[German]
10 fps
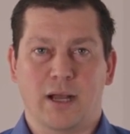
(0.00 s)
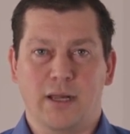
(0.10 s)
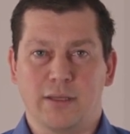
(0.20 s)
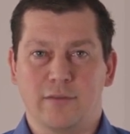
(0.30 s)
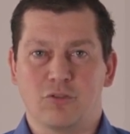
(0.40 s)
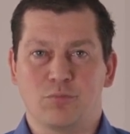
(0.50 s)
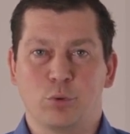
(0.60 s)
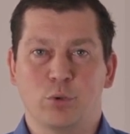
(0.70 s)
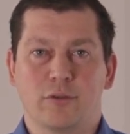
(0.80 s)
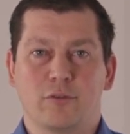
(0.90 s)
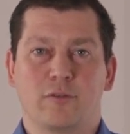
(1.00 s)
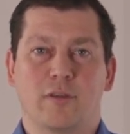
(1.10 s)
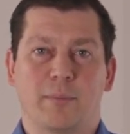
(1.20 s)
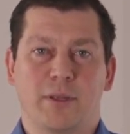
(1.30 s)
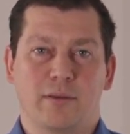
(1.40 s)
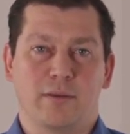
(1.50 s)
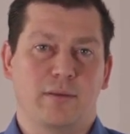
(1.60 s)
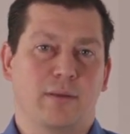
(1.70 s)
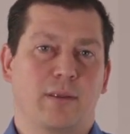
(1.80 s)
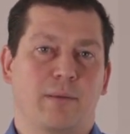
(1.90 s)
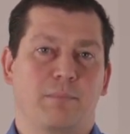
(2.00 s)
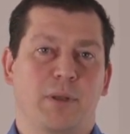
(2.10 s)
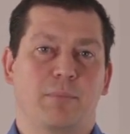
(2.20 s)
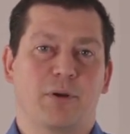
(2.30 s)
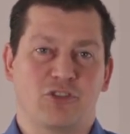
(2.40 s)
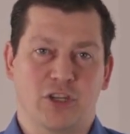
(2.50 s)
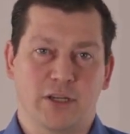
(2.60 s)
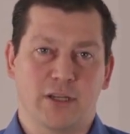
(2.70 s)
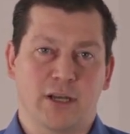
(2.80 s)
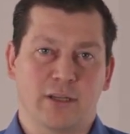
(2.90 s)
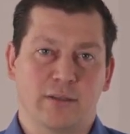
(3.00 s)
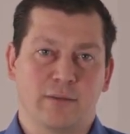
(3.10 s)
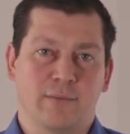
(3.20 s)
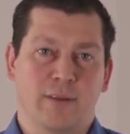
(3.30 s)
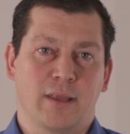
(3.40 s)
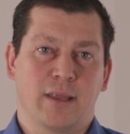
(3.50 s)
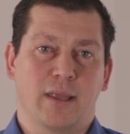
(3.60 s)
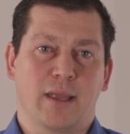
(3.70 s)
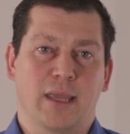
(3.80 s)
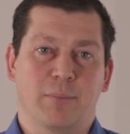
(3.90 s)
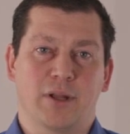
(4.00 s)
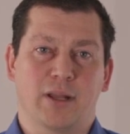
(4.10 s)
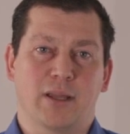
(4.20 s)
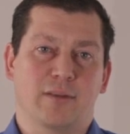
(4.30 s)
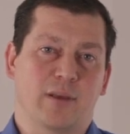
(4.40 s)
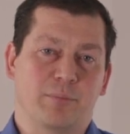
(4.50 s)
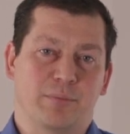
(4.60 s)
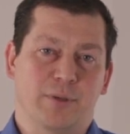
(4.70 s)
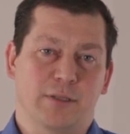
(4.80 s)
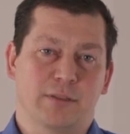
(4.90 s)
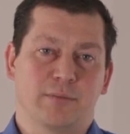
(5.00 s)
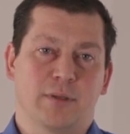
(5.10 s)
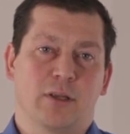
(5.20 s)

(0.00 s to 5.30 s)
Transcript: All diese Spuren zusammen mit den Maschinendaten ergeben dann ein Gesamtbild,